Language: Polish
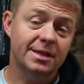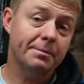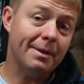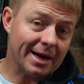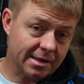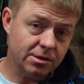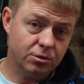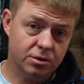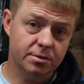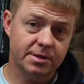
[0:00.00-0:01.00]
na bardzo
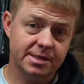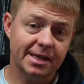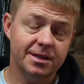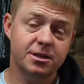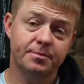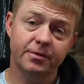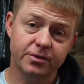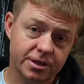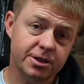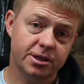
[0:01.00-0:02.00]
dużym dystansie,
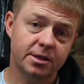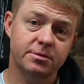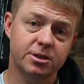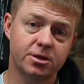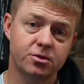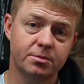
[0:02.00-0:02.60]
powyżej 70